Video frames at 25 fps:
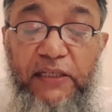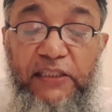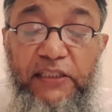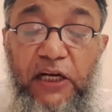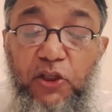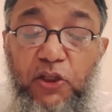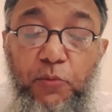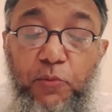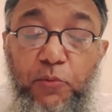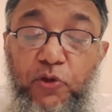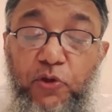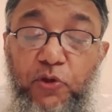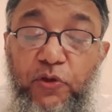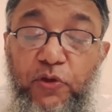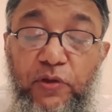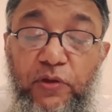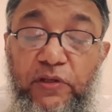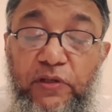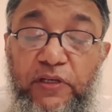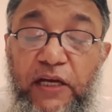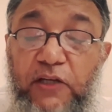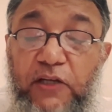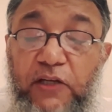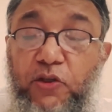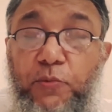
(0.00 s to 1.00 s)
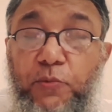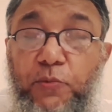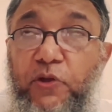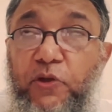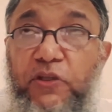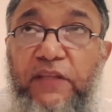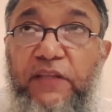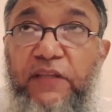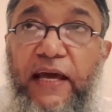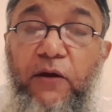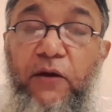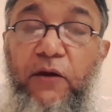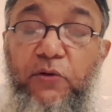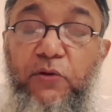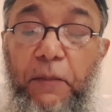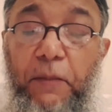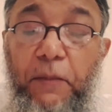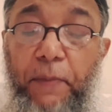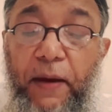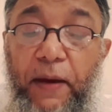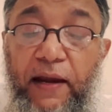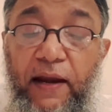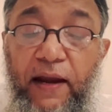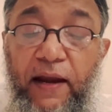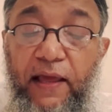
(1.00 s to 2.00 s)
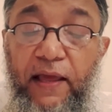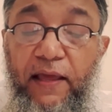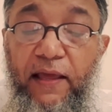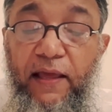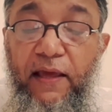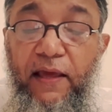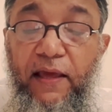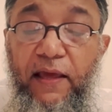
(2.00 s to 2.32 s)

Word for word: স্বার্থপরতা স্বার্থপরতা ত্যাগ করতে পারে নাই